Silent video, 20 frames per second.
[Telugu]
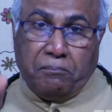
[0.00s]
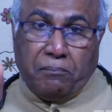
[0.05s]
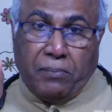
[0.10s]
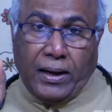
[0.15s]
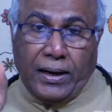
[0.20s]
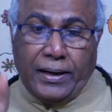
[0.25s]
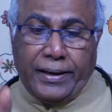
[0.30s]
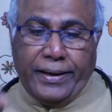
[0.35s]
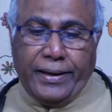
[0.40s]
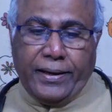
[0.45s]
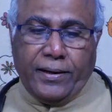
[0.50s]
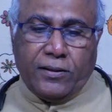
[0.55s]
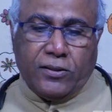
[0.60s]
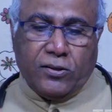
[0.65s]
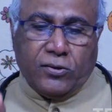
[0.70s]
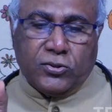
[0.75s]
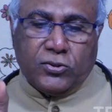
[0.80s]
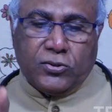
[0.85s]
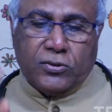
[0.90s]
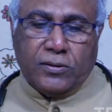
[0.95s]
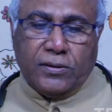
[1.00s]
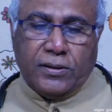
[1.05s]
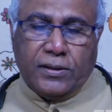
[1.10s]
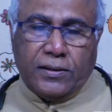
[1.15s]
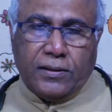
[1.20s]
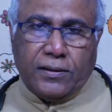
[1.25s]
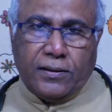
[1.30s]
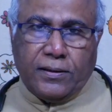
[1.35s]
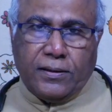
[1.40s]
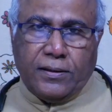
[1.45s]
బలహీనత
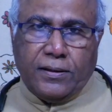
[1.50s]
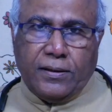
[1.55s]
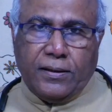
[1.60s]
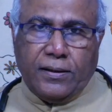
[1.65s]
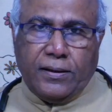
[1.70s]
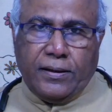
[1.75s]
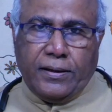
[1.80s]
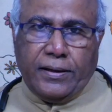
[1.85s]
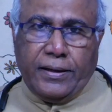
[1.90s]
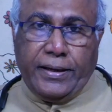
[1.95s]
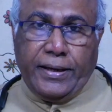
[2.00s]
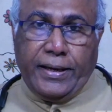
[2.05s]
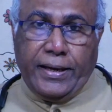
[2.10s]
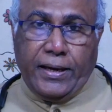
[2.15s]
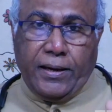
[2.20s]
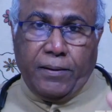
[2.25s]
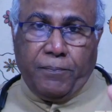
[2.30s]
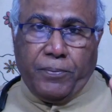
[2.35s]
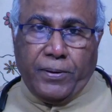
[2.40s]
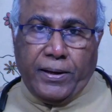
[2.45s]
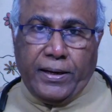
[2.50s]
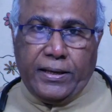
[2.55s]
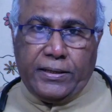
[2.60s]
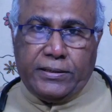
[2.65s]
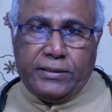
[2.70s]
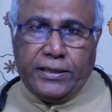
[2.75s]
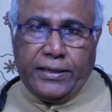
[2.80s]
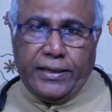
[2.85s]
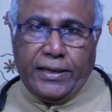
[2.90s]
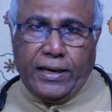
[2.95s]
వస్తుంది ఏ పని
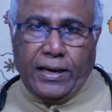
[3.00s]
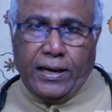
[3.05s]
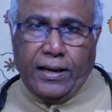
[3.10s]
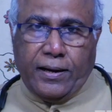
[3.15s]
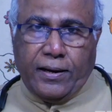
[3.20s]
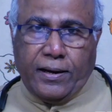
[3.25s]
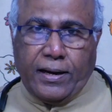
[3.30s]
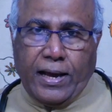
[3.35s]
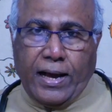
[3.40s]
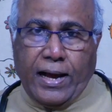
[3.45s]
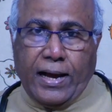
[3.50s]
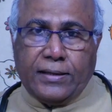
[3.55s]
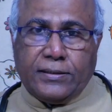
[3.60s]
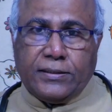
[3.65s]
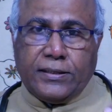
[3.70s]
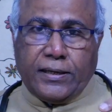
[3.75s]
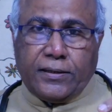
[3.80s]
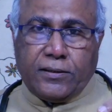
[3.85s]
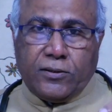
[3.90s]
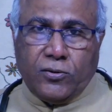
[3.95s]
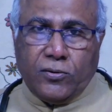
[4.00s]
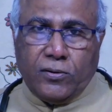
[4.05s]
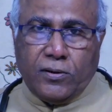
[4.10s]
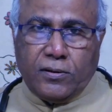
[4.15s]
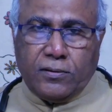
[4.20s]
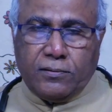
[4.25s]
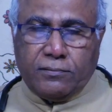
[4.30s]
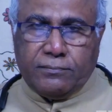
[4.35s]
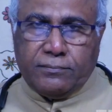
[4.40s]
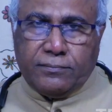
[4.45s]
చేయాలన్న ఆసక్తి
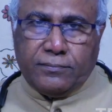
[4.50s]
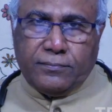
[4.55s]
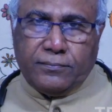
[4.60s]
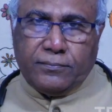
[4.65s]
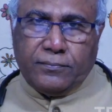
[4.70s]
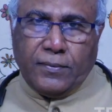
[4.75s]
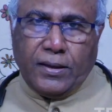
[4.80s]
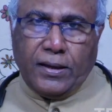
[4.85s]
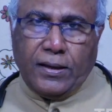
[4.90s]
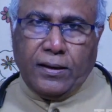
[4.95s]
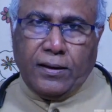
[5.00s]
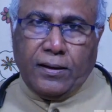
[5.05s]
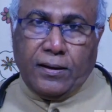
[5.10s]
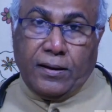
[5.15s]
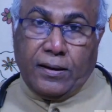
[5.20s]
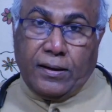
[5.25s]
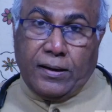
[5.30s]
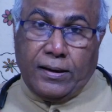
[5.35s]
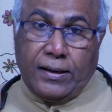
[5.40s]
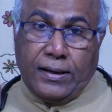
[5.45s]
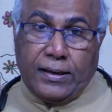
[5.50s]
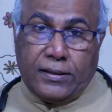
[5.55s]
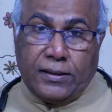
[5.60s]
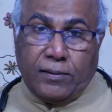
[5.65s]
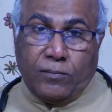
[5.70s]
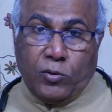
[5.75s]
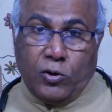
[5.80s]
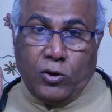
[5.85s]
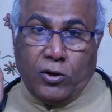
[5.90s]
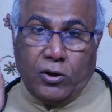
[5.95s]
ఉండదు
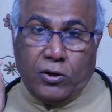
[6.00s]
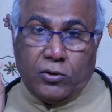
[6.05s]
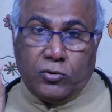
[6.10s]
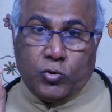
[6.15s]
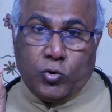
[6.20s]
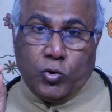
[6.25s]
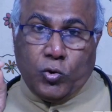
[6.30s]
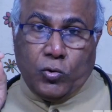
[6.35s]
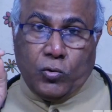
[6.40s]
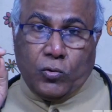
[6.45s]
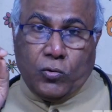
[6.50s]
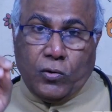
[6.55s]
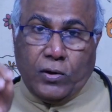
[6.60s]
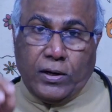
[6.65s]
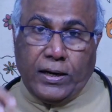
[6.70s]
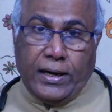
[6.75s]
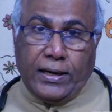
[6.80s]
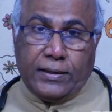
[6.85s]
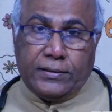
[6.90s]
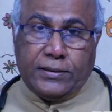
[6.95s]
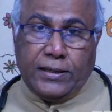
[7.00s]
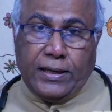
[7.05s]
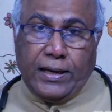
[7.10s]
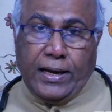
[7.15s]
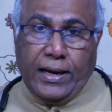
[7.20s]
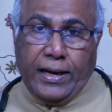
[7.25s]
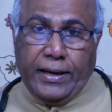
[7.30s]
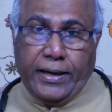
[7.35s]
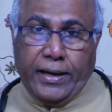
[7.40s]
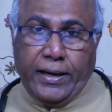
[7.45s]
గతంలో చురుకుగా
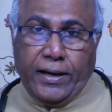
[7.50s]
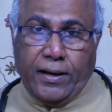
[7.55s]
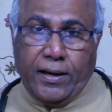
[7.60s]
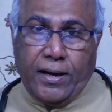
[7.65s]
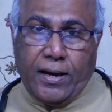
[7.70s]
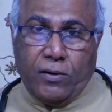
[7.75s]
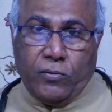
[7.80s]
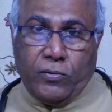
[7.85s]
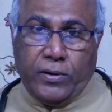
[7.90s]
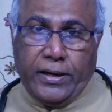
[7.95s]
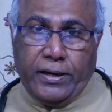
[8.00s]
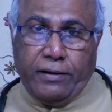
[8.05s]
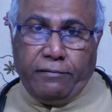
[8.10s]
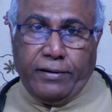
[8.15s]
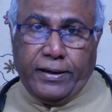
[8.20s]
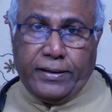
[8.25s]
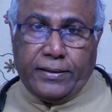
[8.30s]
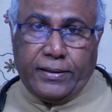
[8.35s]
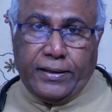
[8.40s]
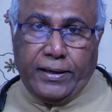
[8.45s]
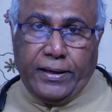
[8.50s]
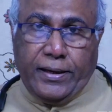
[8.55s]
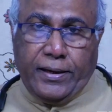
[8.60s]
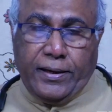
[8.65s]
చలాకీగా ఉండే వ్యక్తి